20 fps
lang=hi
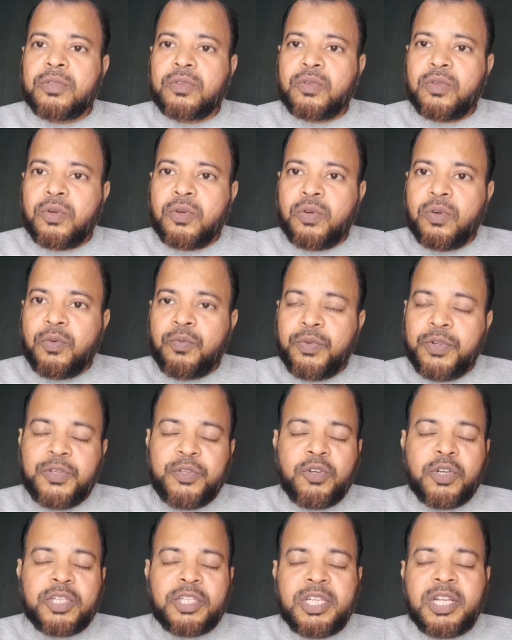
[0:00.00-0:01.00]
तो
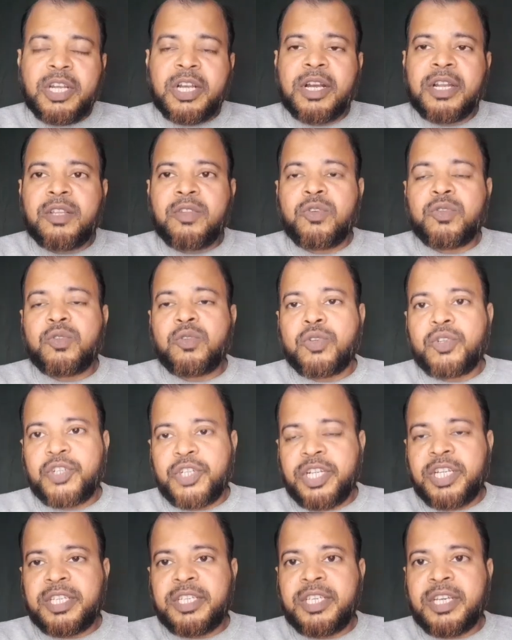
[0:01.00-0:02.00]
वीडियो अच्छी लगा कर दोस्तों
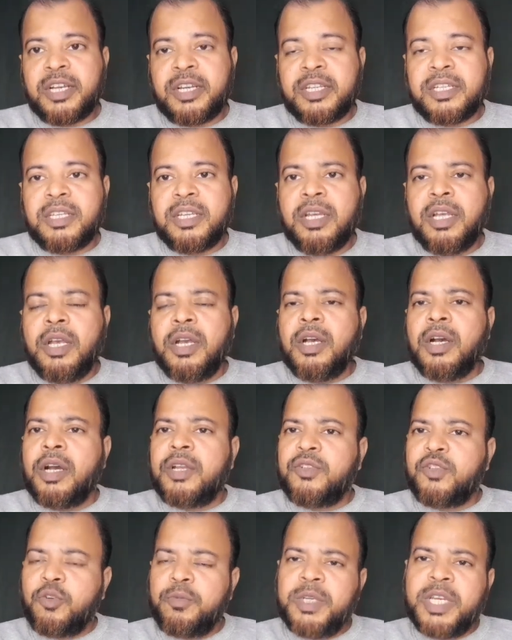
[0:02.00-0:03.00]
शेयर किया करिए और
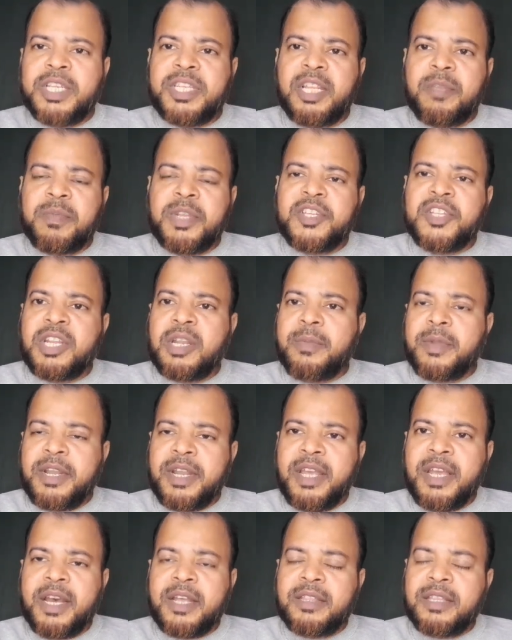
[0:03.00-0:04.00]
जो भी हजरत मेरे चैनल पर
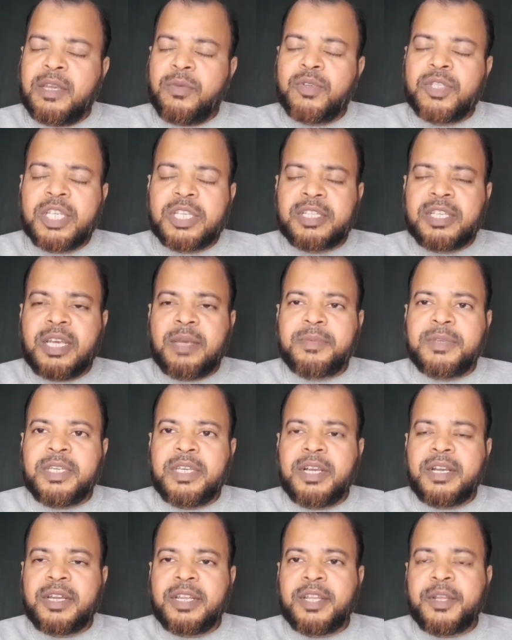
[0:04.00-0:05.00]
नए आते हैं वो सब्सक्राइब
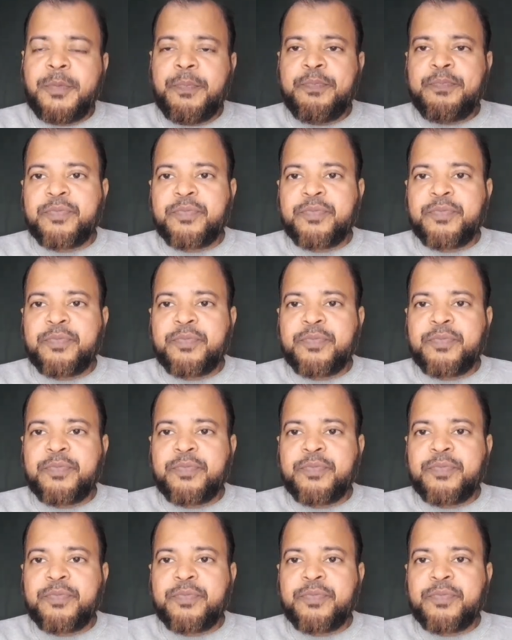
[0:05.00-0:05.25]
किया करें